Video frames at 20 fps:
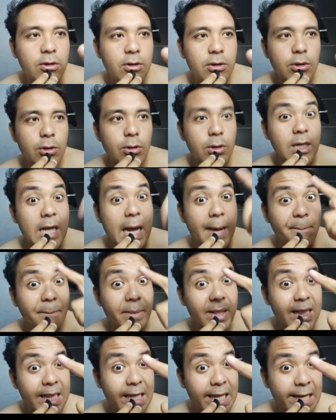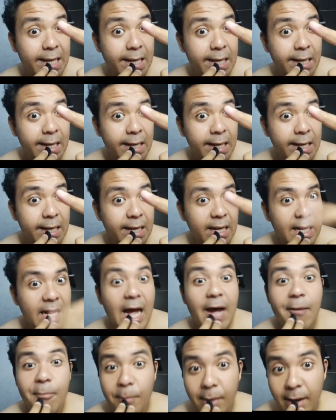untuk dapetin
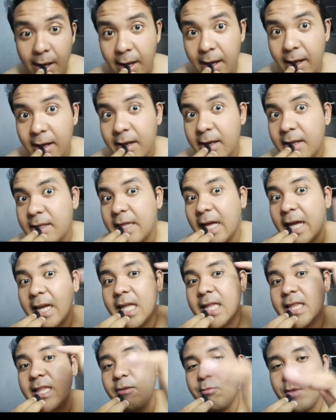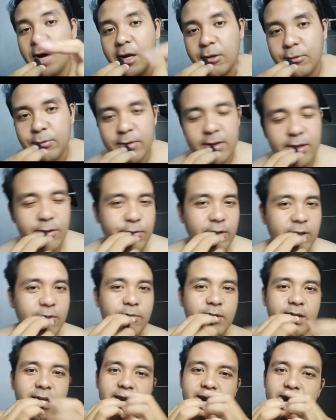apa talenta baru
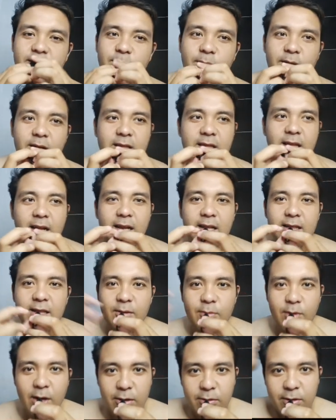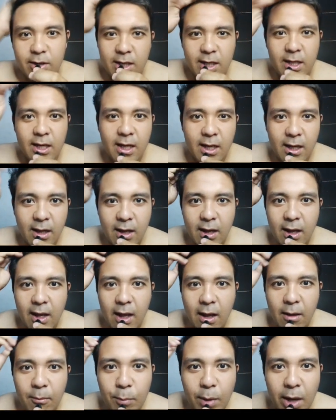teman-teman yang dimana talenta baru ini
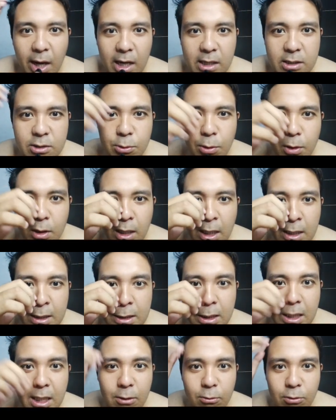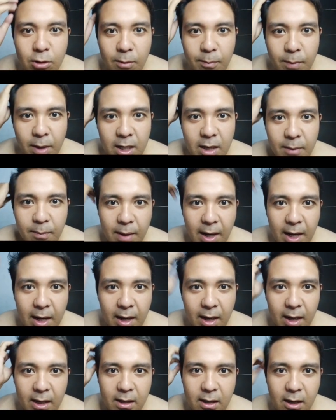para sultan sih udah pada
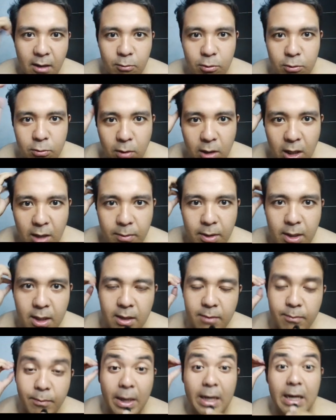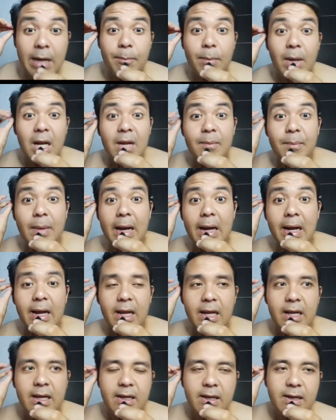pakai ini rambut gua kenapa nih pada pada
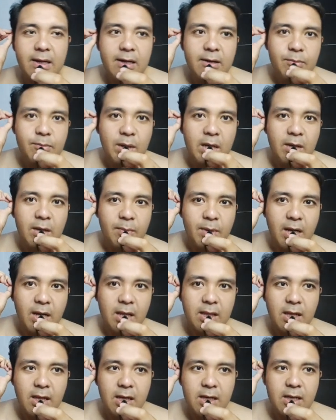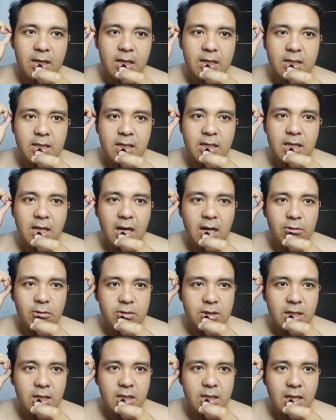pakai ya pada pakai talent ini jadi
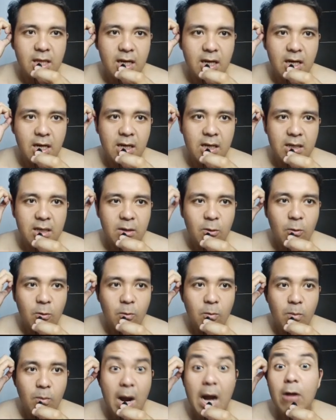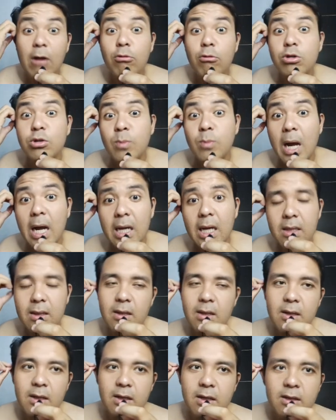harusnya nih talent bagus banget
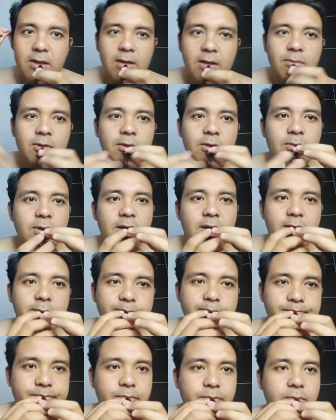teman-teman ya